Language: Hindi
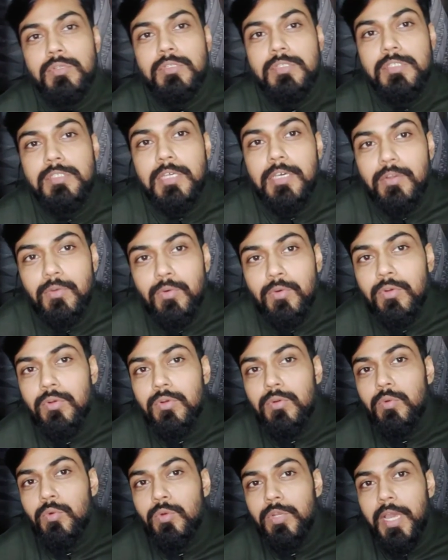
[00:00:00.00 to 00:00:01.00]
ज़रूर
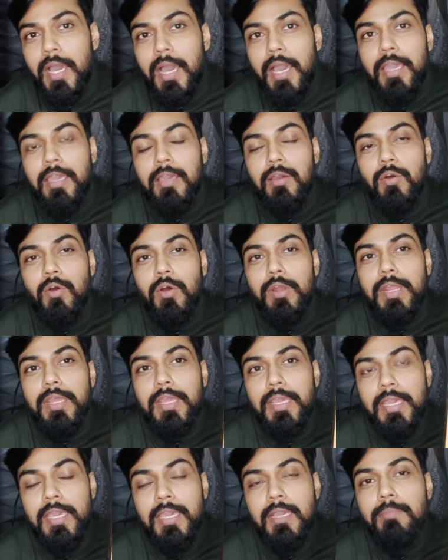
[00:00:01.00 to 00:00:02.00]
उठाए और
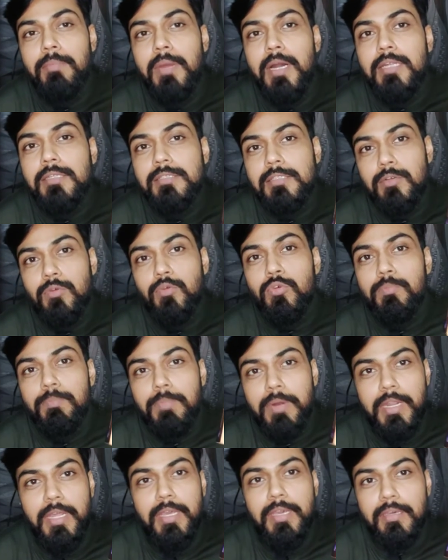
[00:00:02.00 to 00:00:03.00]
एक बार ज़रूर
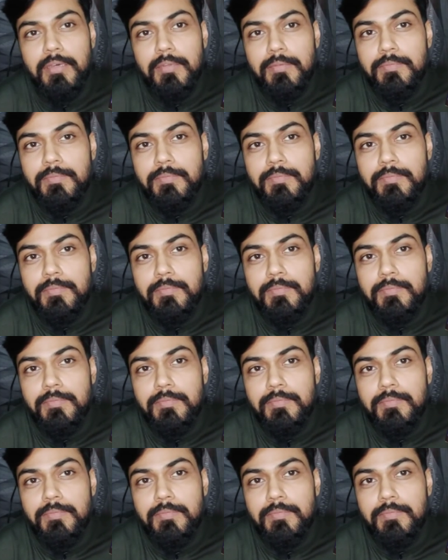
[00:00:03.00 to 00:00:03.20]
पढ़े